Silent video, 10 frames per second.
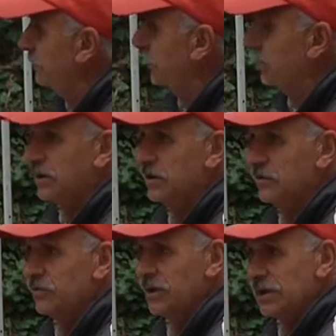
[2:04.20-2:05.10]

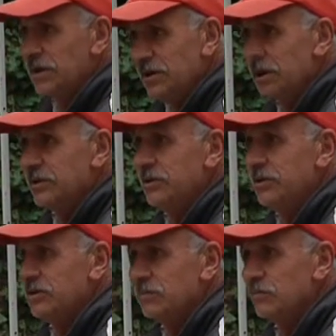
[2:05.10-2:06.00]
ورهبان
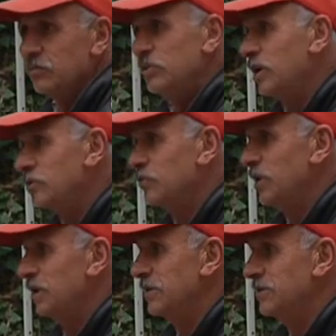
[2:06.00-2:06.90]
الكريمزان
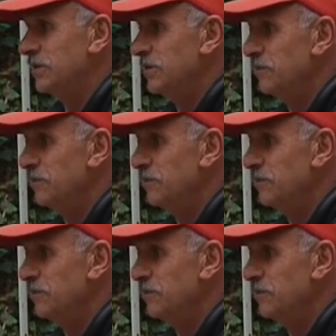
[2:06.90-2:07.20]
التي تشكل